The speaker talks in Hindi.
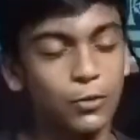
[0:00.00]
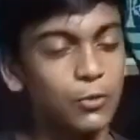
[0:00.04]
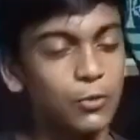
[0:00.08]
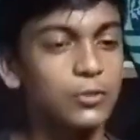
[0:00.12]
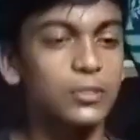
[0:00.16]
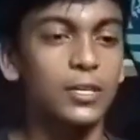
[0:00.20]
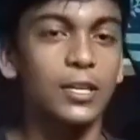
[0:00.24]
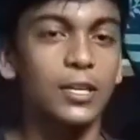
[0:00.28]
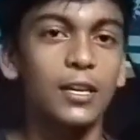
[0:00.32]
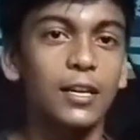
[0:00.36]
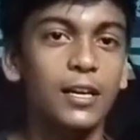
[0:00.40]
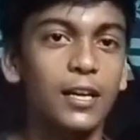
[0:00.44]
तो
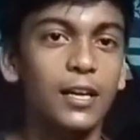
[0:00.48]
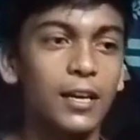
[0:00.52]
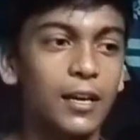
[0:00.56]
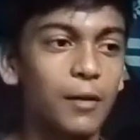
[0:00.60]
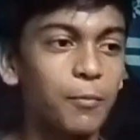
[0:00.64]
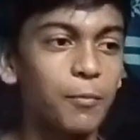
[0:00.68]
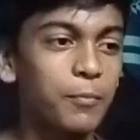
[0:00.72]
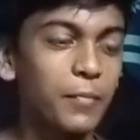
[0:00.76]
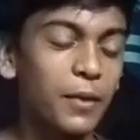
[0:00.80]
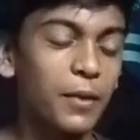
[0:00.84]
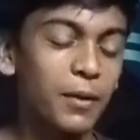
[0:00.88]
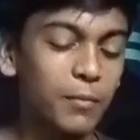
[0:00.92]
चले गए
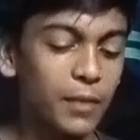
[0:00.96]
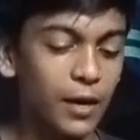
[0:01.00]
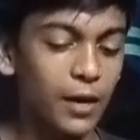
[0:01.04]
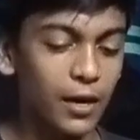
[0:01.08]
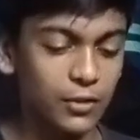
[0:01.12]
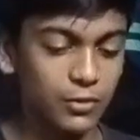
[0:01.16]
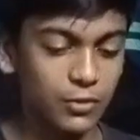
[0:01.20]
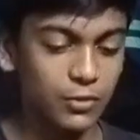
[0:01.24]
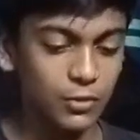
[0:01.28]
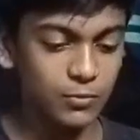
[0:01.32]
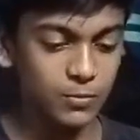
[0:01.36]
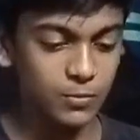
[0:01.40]
अब मैं
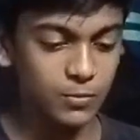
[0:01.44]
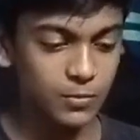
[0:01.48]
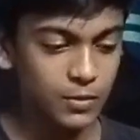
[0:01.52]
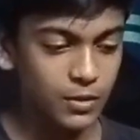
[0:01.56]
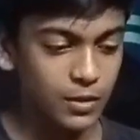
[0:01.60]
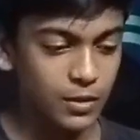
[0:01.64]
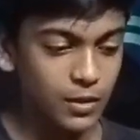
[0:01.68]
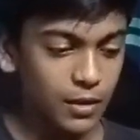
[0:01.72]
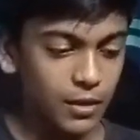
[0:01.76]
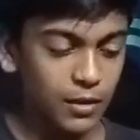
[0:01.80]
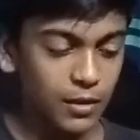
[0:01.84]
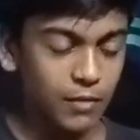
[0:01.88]
मांगता हूँ
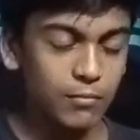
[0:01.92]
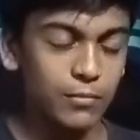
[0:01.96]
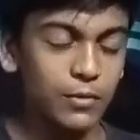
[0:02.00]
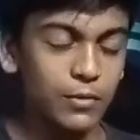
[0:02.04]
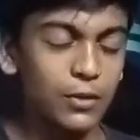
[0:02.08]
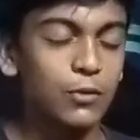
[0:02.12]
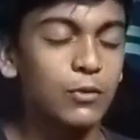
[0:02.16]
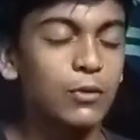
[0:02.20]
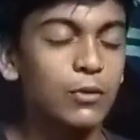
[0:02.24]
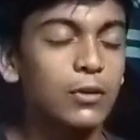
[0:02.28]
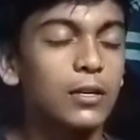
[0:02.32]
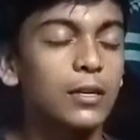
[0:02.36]

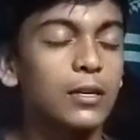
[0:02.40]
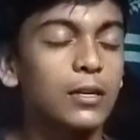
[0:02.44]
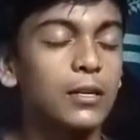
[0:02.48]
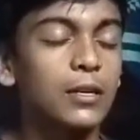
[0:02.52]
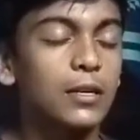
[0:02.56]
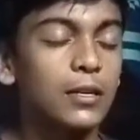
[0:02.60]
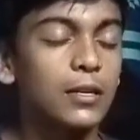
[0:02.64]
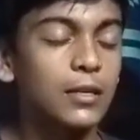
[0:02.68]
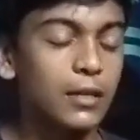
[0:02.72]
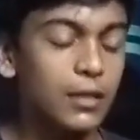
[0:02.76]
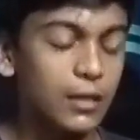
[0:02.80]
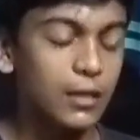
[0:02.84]
मेरे को
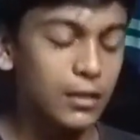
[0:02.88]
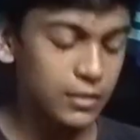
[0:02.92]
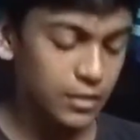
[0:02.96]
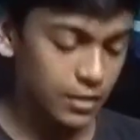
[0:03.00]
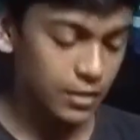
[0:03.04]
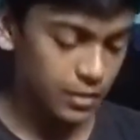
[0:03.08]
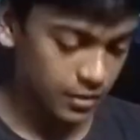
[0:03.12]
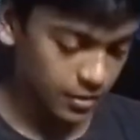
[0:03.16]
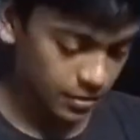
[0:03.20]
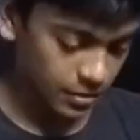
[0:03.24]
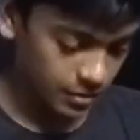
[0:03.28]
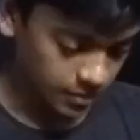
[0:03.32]
कटरीना के घर
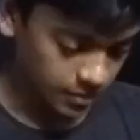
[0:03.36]
जाना